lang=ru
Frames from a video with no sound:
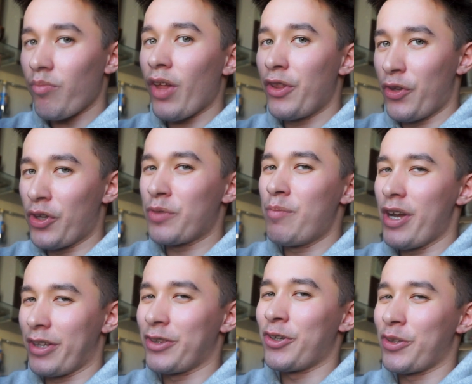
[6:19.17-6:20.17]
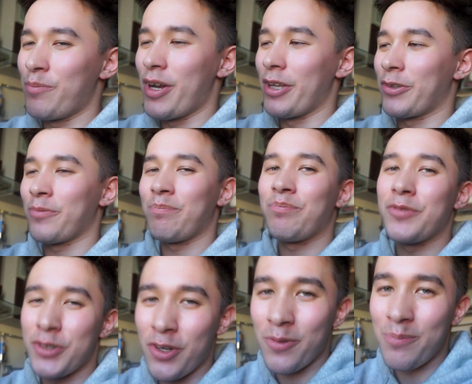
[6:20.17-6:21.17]
Not bad, not bad.
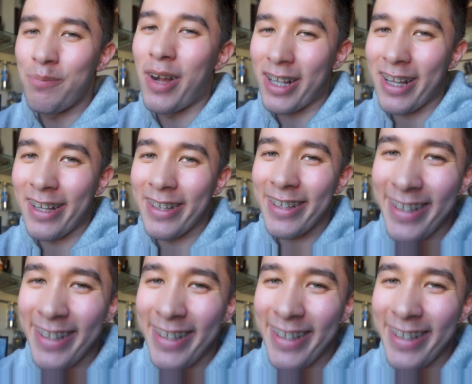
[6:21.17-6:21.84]
Все, пока.